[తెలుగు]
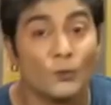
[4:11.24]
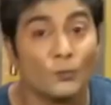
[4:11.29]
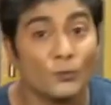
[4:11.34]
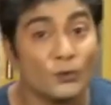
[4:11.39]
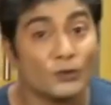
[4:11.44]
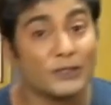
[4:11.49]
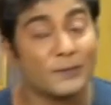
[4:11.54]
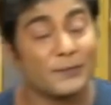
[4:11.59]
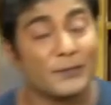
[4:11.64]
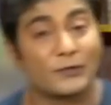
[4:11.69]

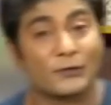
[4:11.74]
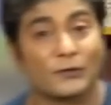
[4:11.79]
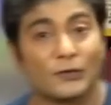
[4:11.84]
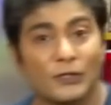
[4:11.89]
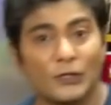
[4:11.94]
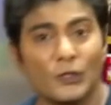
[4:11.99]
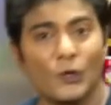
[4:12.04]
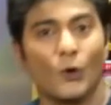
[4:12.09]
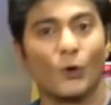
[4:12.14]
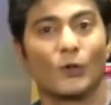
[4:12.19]
మూత
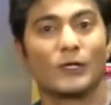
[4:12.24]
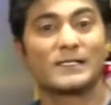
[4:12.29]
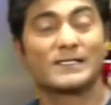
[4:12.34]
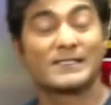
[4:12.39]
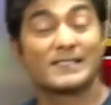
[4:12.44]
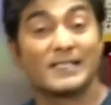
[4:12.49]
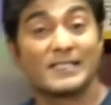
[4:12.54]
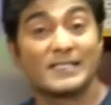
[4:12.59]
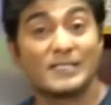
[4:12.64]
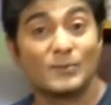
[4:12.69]
పెట్టుకొని ఒక
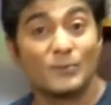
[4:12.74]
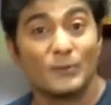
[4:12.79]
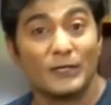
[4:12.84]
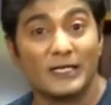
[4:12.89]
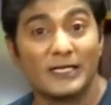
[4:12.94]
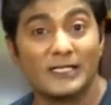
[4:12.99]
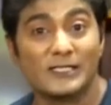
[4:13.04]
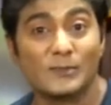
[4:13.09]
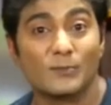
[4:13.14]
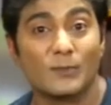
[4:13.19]
సిక్స్
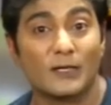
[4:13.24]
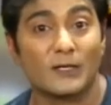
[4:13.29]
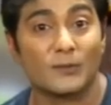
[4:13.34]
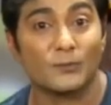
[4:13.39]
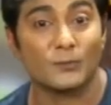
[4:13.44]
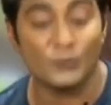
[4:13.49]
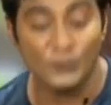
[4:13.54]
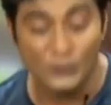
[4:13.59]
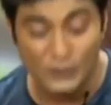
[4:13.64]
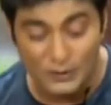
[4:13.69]
మినిట్స్
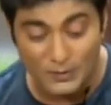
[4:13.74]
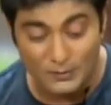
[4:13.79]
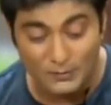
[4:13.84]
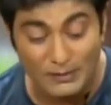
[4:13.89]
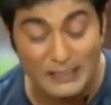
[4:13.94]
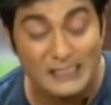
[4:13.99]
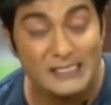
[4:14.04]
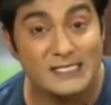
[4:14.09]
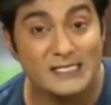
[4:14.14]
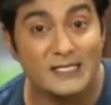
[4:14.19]
మనము
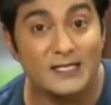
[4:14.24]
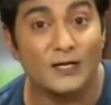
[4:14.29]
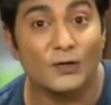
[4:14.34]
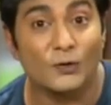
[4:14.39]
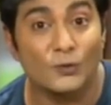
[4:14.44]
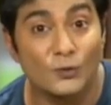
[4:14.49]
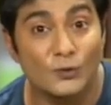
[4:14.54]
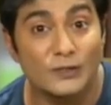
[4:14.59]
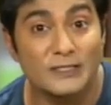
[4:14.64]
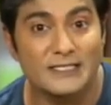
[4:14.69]
మంచిగా
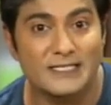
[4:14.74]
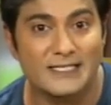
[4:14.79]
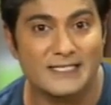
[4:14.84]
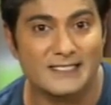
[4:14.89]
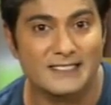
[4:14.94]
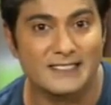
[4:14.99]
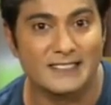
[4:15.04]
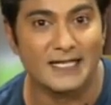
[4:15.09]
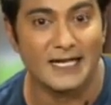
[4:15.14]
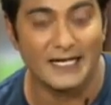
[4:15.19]
కుక్
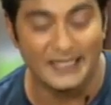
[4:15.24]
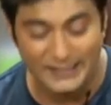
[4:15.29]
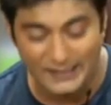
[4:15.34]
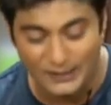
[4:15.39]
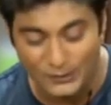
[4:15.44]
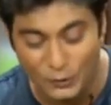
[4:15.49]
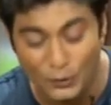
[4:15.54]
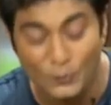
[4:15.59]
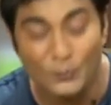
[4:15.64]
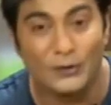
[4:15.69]
చేస్తే అంటే
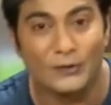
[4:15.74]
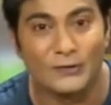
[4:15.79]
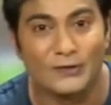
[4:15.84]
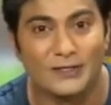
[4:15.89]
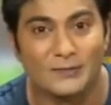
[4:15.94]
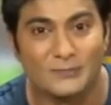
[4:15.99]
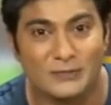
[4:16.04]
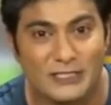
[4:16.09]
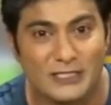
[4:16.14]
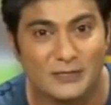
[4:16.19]
లోపల
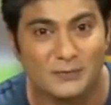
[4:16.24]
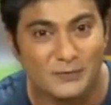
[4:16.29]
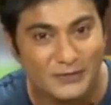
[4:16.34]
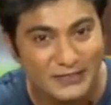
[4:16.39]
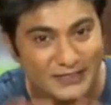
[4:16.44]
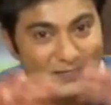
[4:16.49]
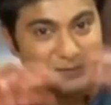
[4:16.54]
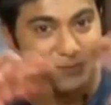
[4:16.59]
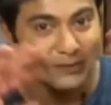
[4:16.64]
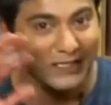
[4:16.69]
ఉన్న మిశ్రమం
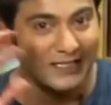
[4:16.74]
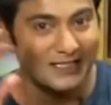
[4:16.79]
అంతా